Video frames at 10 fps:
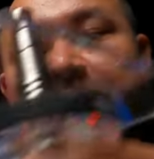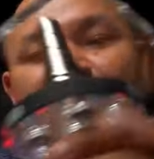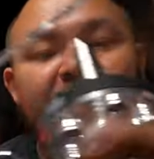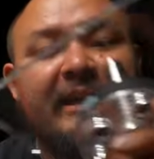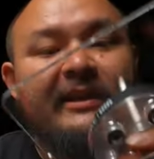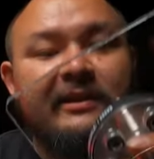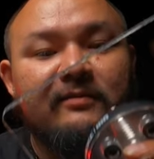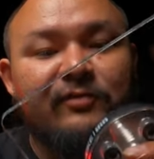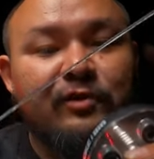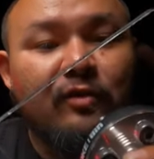Выглядит
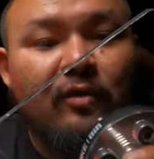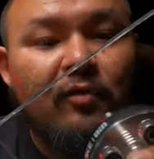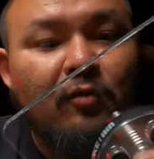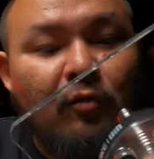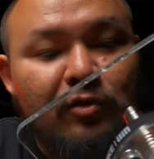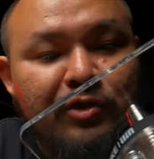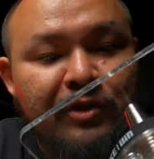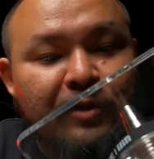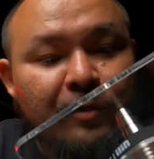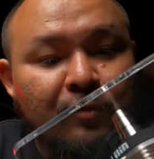все
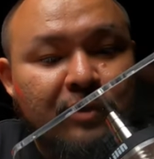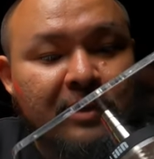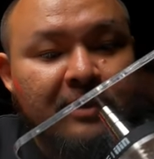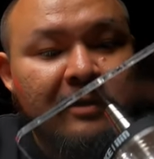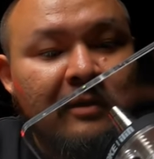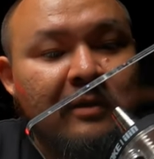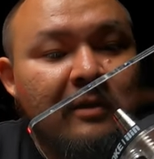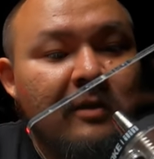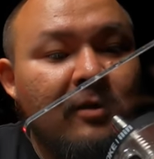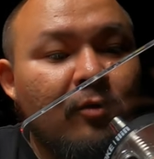очень круто,
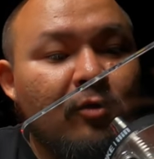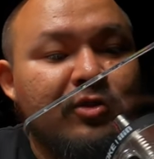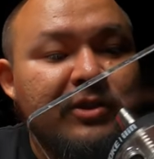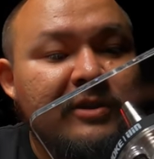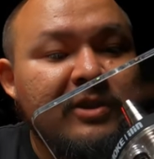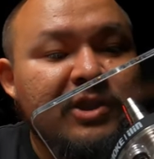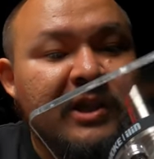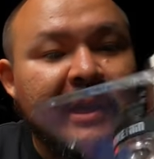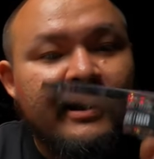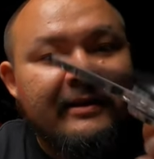очень
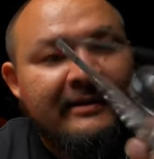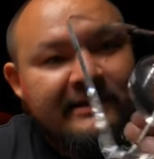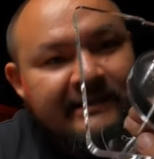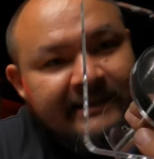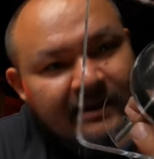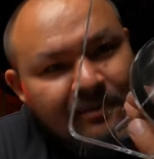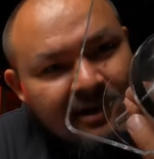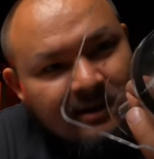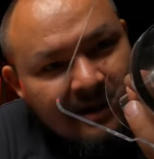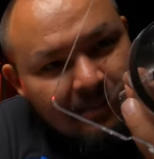шикарно. Система
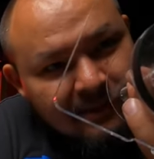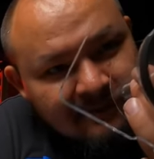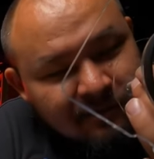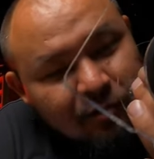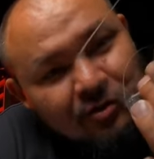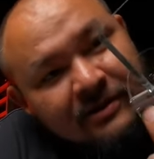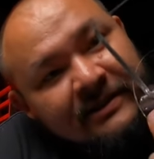клапанов тоже